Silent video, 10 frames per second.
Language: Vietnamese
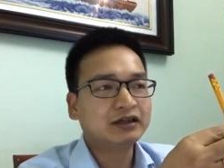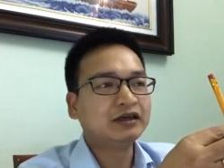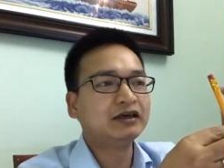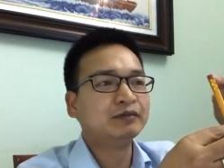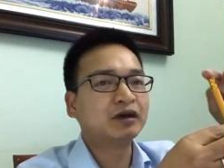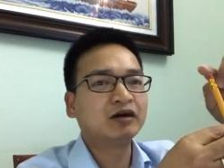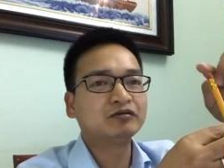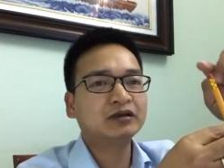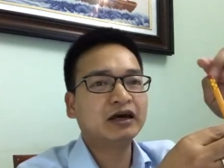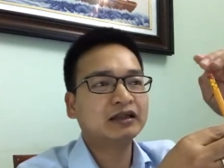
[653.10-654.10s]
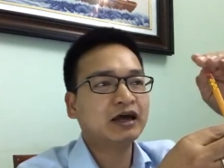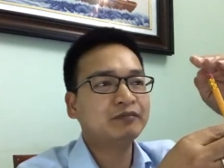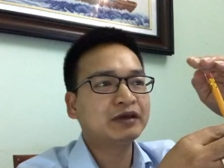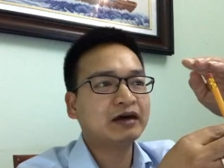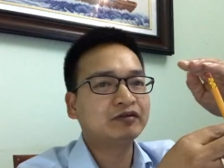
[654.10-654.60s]
thì bắt đầu chúng ta
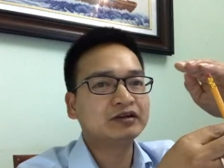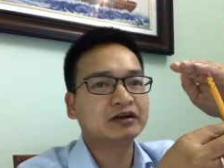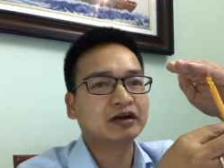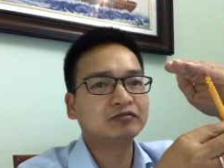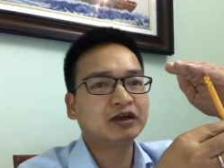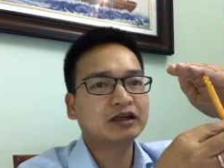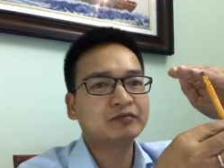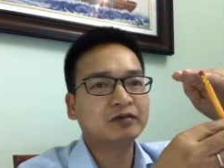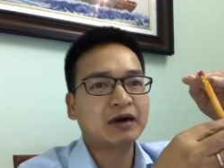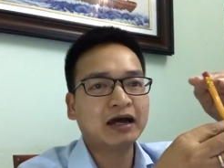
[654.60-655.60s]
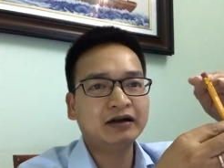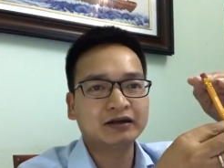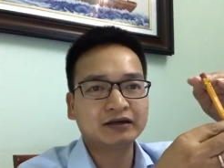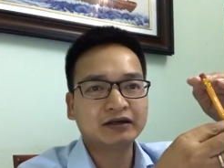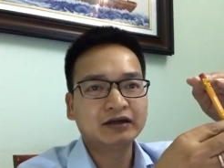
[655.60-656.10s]
tham gia vào thị trường là chúng ta tham gia bán ở
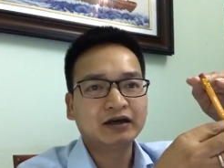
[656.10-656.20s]
đây